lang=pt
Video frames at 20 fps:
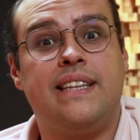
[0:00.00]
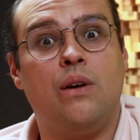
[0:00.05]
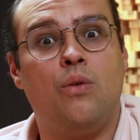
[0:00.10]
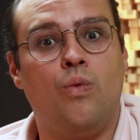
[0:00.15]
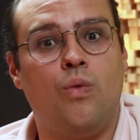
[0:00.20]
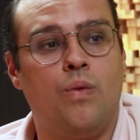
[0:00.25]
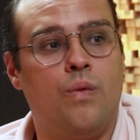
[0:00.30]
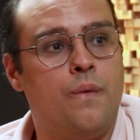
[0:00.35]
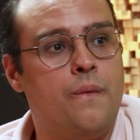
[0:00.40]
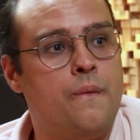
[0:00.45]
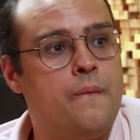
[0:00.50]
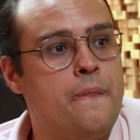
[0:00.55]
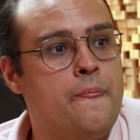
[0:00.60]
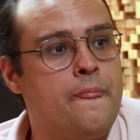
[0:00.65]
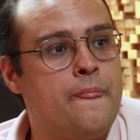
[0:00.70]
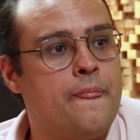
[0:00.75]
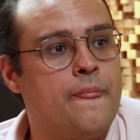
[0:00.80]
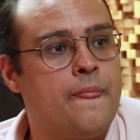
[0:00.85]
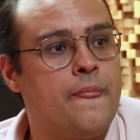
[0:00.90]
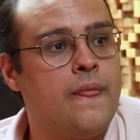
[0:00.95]
é um... É muito
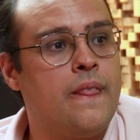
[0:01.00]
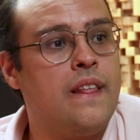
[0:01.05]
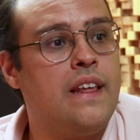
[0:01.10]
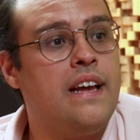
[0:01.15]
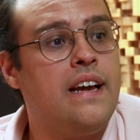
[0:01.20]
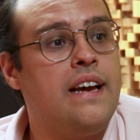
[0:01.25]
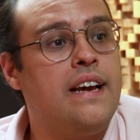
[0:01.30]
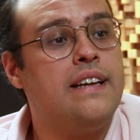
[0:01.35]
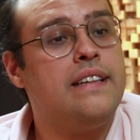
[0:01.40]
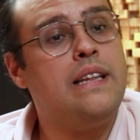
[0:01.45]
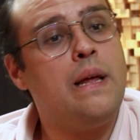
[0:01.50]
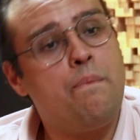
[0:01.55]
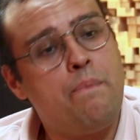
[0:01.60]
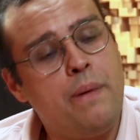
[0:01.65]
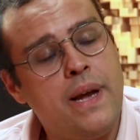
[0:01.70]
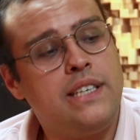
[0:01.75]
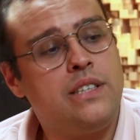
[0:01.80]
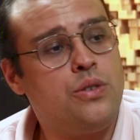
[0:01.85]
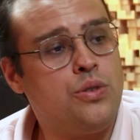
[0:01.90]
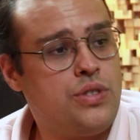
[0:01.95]
pesado?
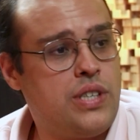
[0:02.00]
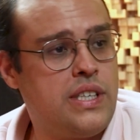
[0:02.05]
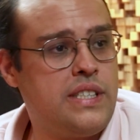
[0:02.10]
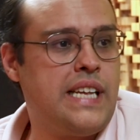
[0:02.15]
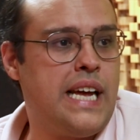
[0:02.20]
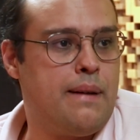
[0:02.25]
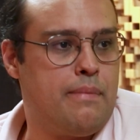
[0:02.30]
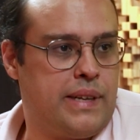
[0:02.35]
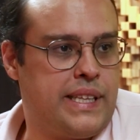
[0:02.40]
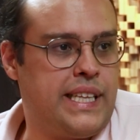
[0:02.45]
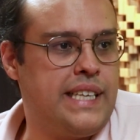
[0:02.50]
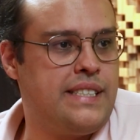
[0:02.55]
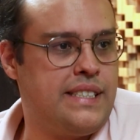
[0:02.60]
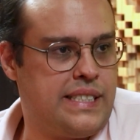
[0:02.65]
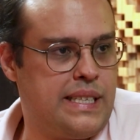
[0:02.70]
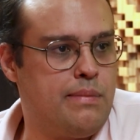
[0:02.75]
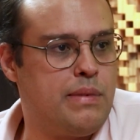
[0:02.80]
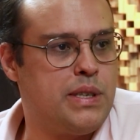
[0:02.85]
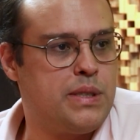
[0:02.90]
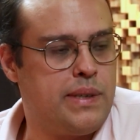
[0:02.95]
Depende do sistema. Tem
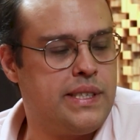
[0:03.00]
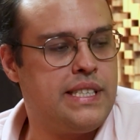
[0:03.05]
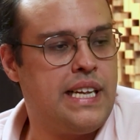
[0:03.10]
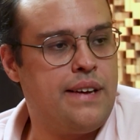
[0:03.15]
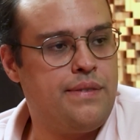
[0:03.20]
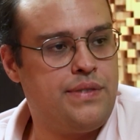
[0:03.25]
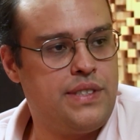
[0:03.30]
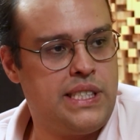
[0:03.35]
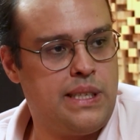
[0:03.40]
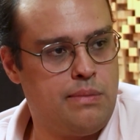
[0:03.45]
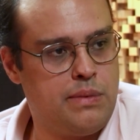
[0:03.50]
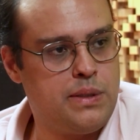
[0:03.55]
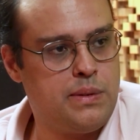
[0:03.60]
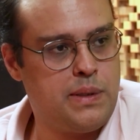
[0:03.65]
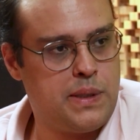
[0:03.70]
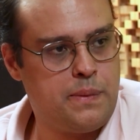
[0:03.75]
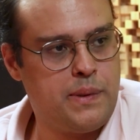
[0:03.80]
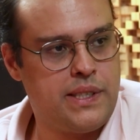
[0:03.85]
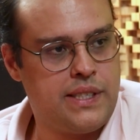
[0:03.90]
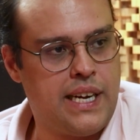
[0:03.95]
sistemas mais leves, sistemas
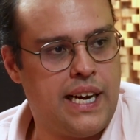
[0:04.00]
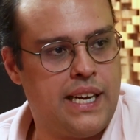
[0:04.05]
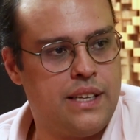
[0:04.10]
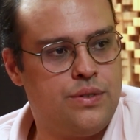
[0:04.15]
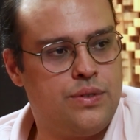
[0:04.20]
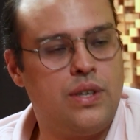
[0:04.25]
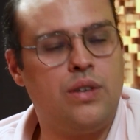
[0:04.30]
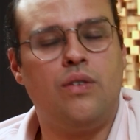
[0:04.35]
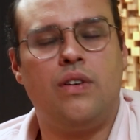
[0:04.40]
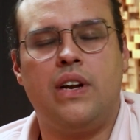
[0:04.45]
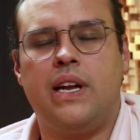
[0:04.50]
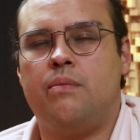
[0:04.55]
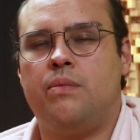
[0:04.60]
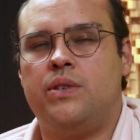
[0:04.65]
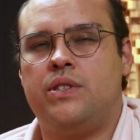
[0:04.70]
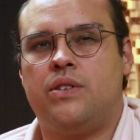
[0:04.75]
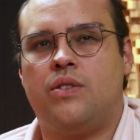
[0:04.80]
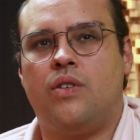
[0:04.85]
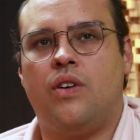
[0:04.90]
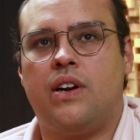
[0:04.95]
mais pesados. Eu não uhum. lembro
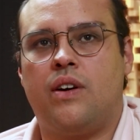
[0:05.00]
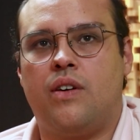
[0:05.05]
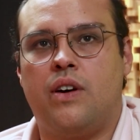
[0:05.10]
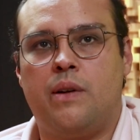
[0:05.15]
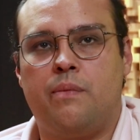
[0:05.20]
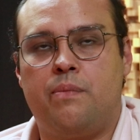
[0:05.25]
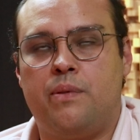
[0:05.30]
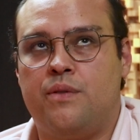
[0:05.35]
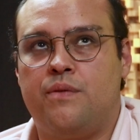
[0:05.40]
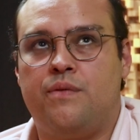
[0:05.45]
de cor agora, para não